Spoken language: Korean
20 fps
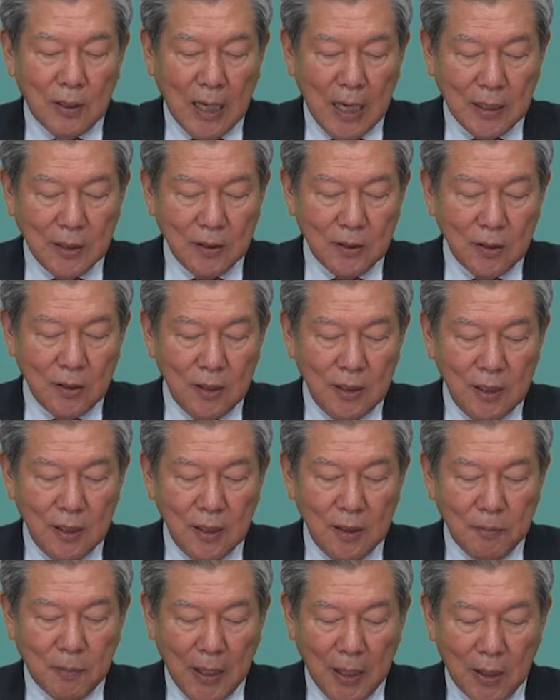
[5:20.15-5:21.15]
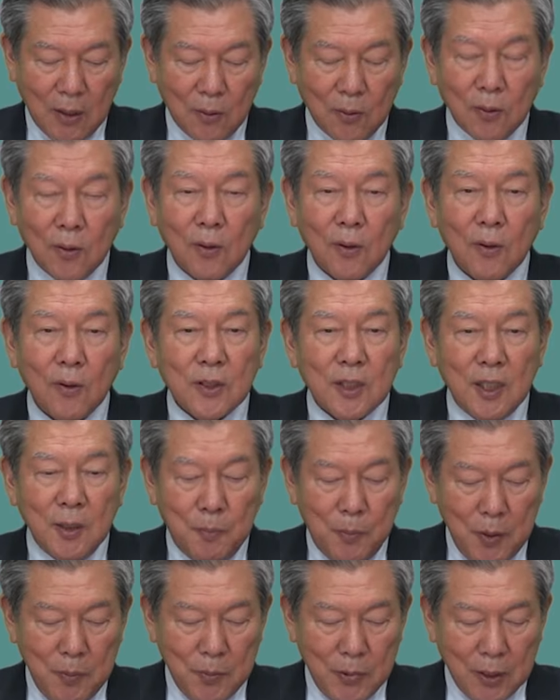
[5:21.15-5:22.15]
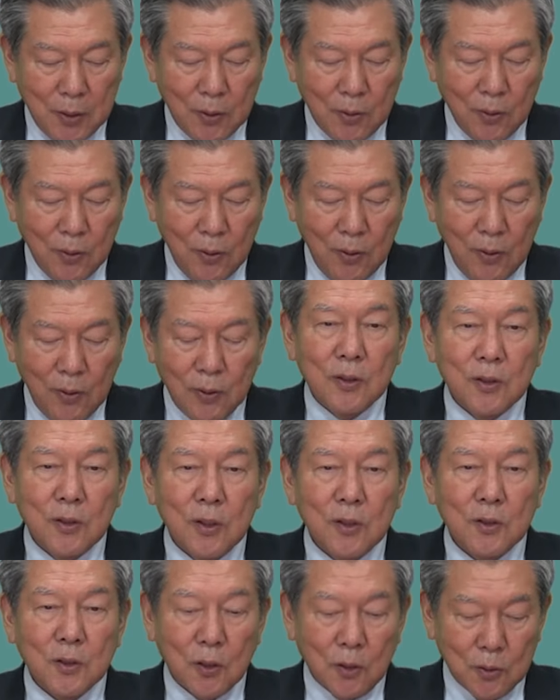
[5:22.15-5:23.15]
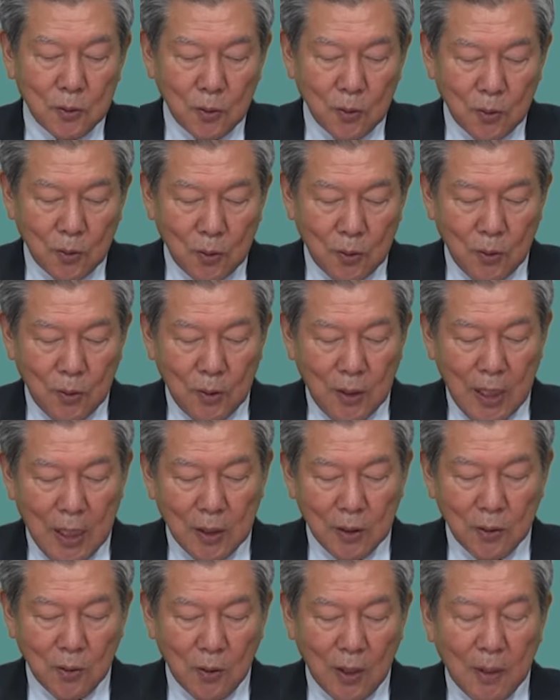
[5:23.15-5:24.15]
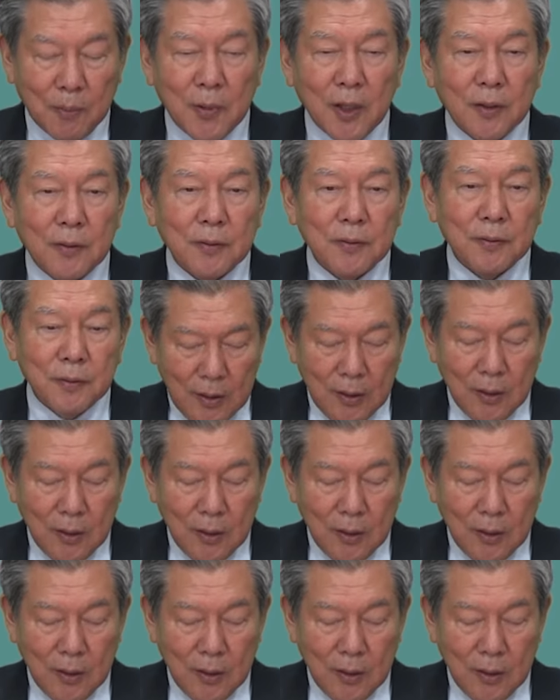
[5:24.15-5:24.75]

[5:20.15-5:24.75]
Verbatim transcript: 간절히 바라고 깊이 믿고 열정적으로 행동하면